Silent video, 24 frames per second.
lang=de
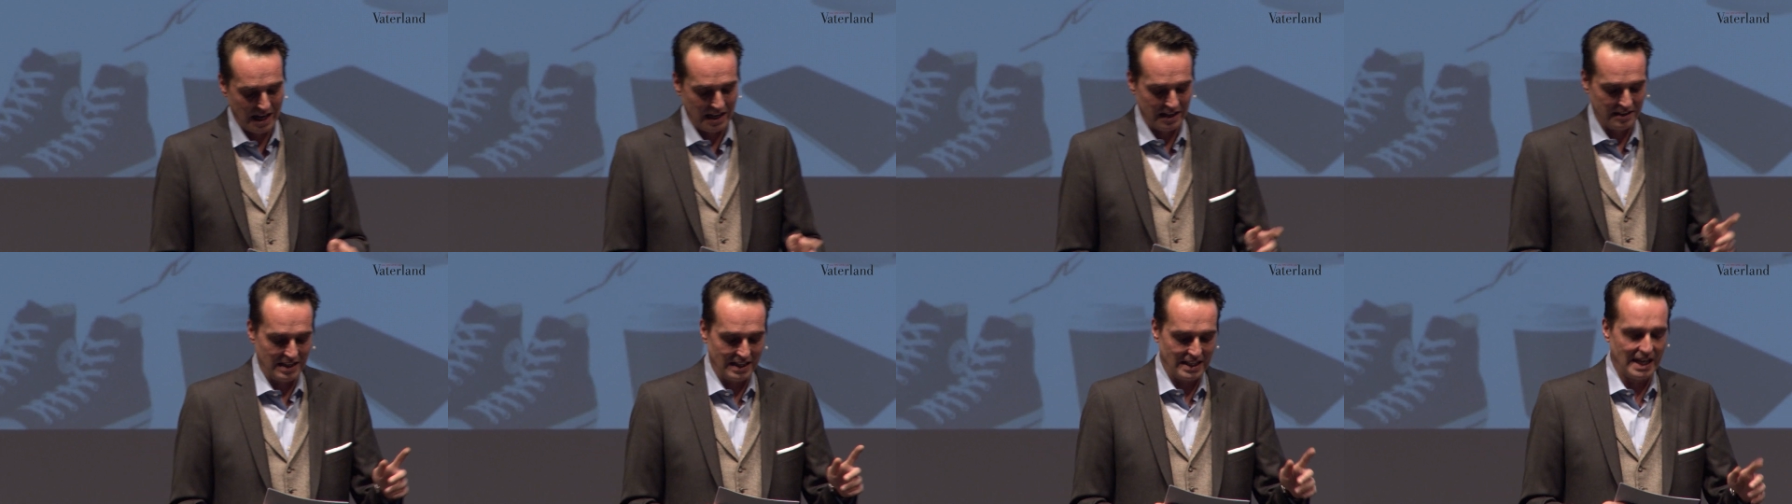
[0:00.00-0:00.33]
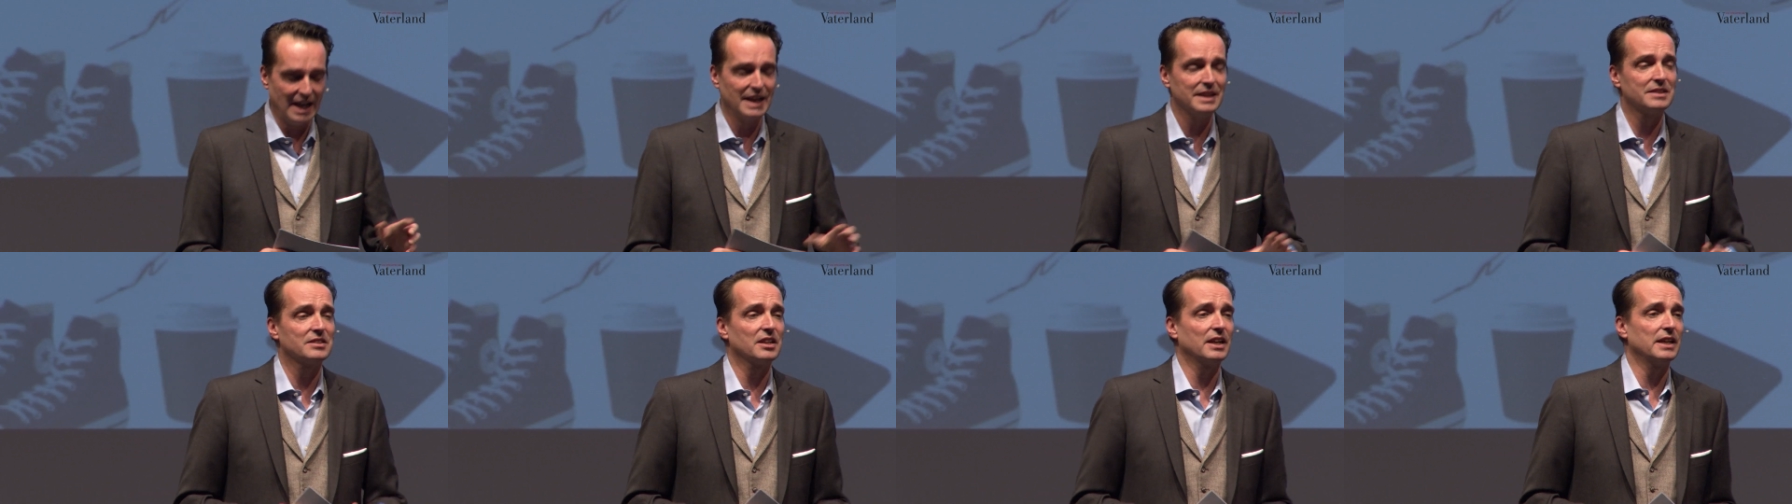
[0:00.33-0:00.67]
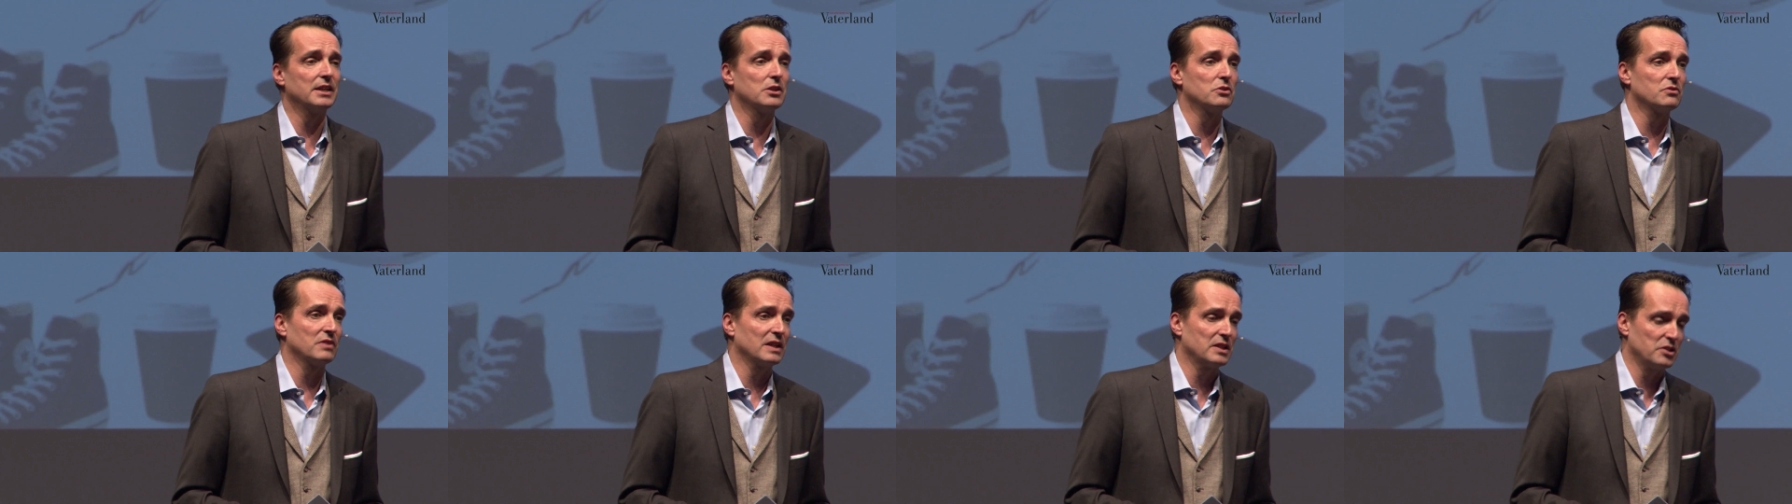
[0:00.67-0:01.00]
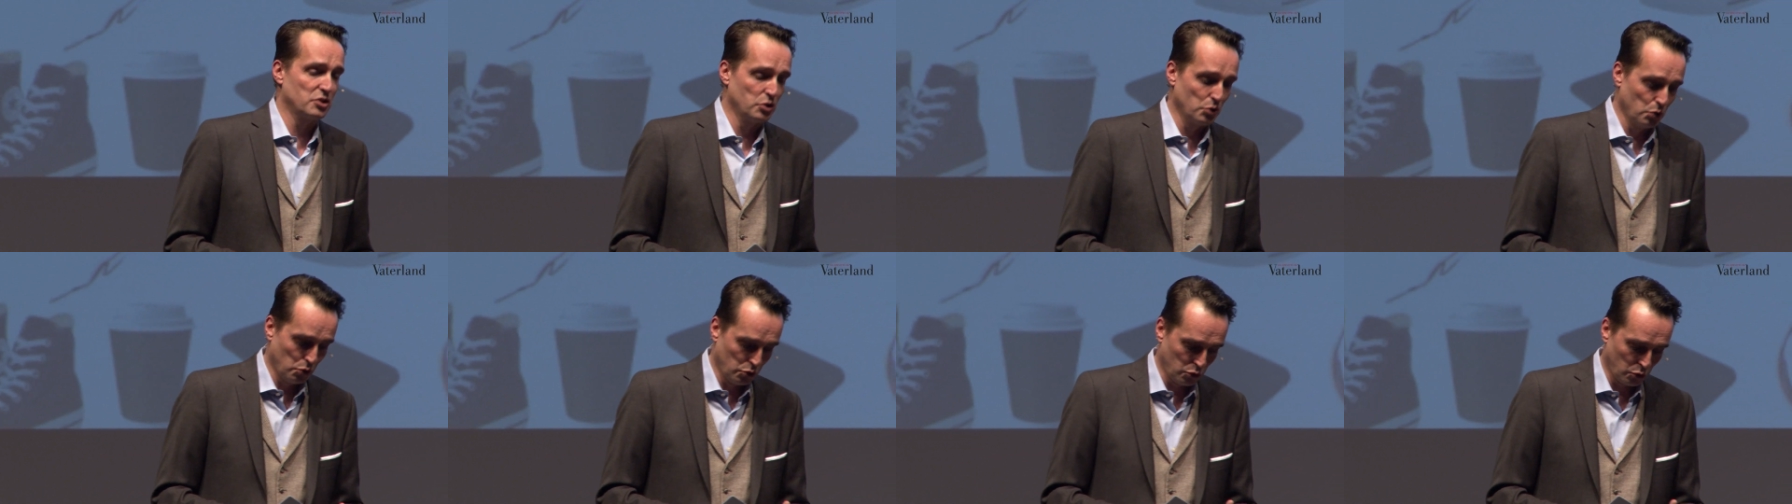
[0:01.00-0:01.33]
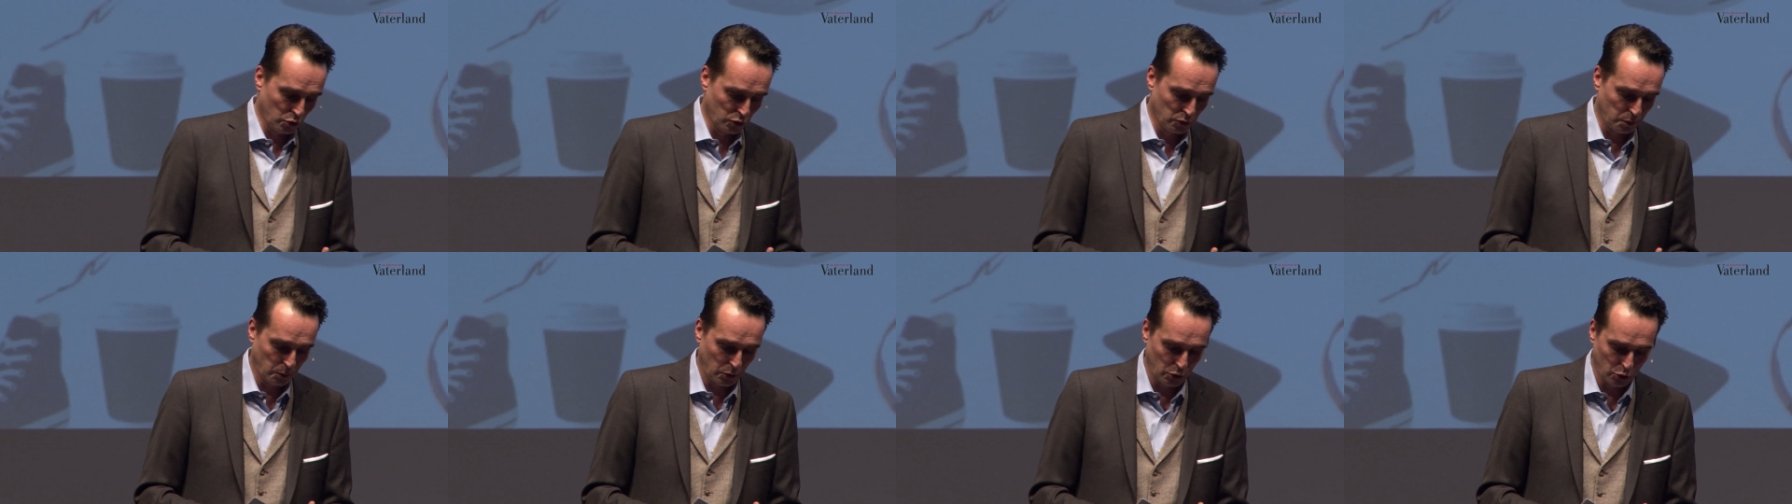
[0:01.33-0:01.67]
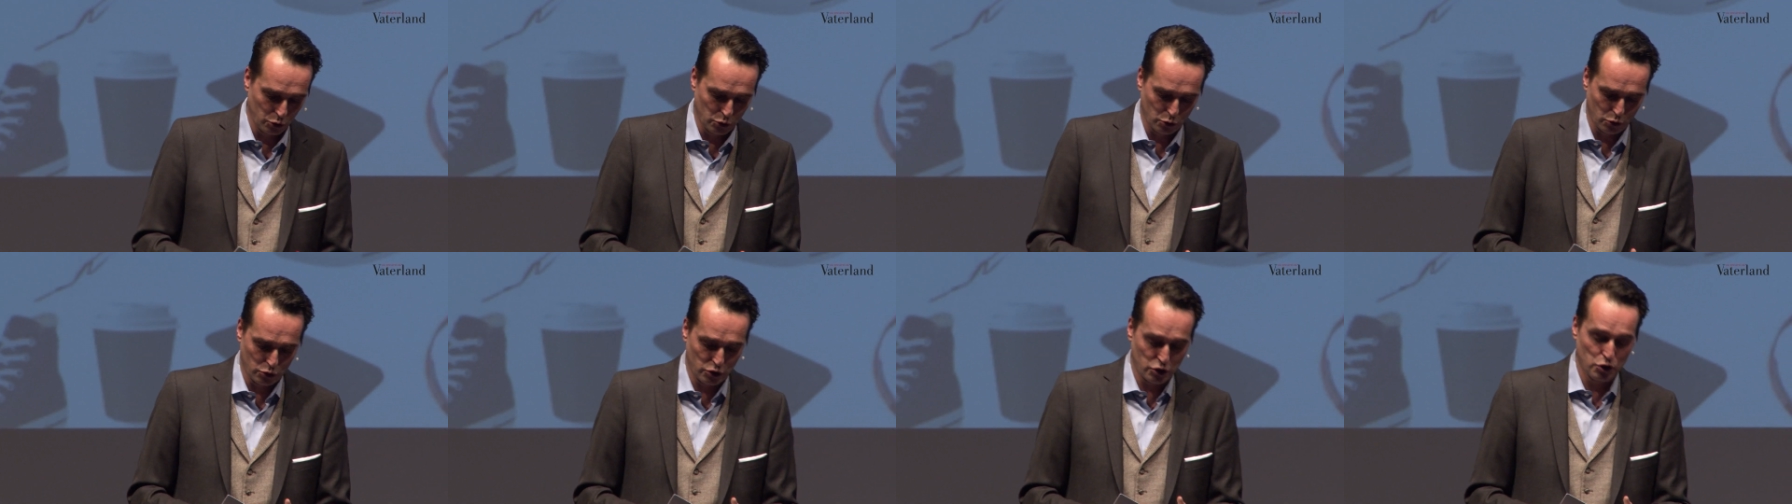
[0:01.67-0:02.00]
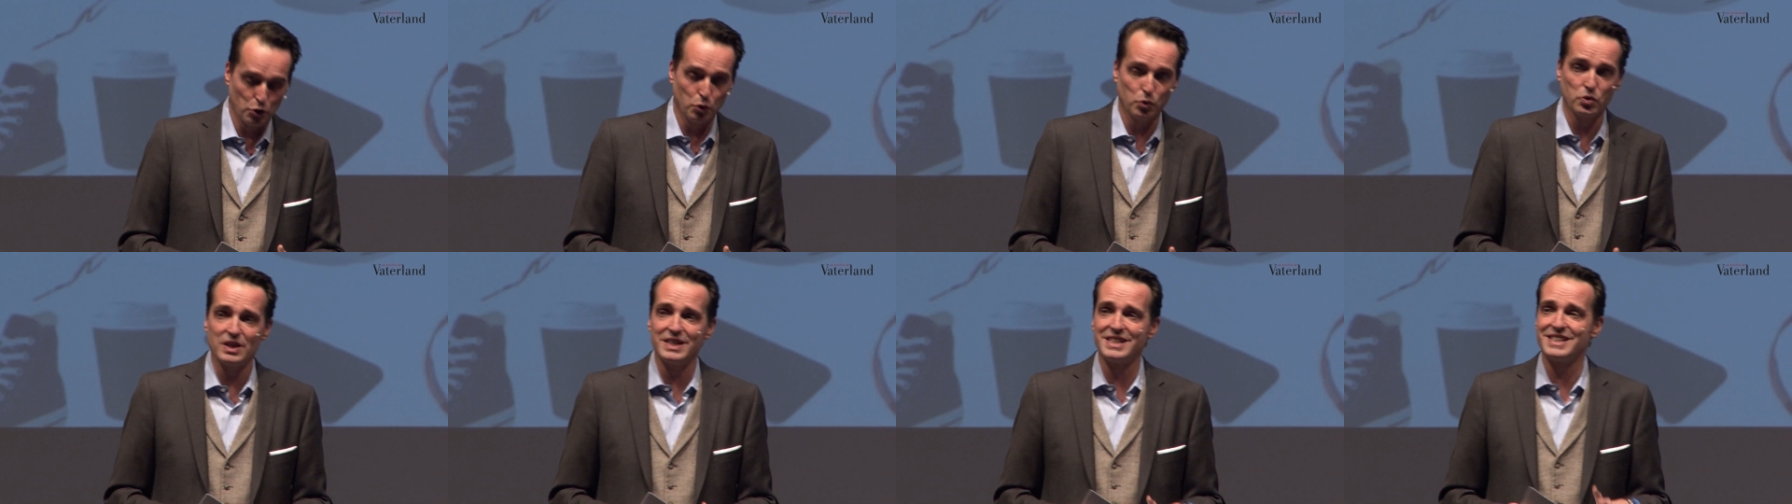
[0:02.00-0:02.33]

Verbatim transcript: Der Leiter Innovation und Produktion